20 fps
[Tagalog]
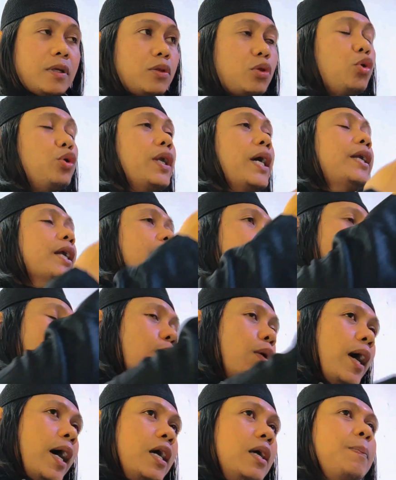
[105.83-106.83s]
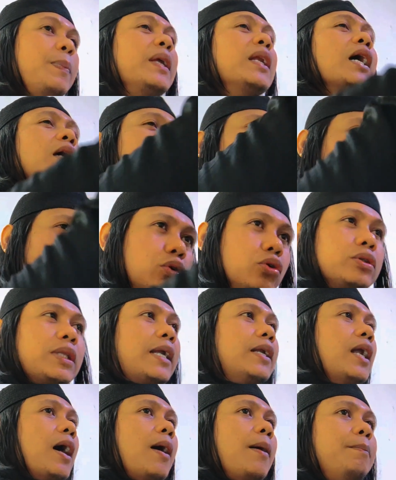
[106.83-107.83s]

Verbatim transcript: Tunay na ikaw ay pinahintulutan na.